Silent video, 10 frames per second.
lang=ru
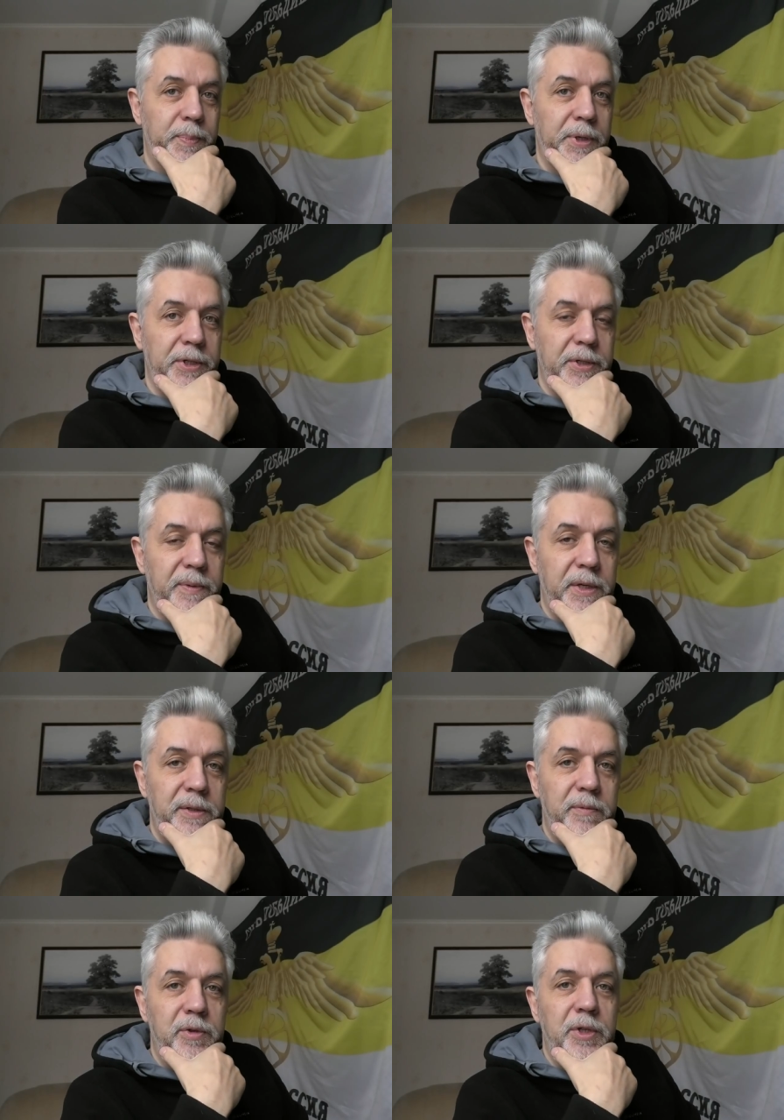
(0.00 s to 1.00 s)

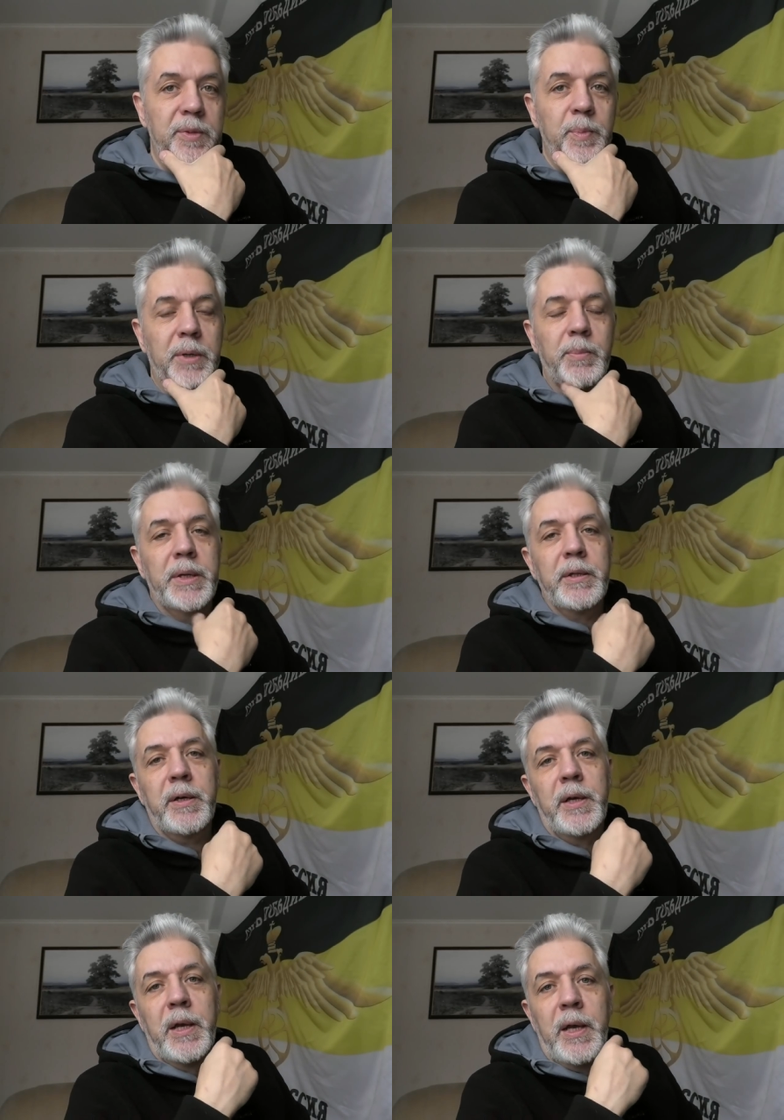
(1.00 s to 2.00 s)
переживать. Сейчас Сбербанк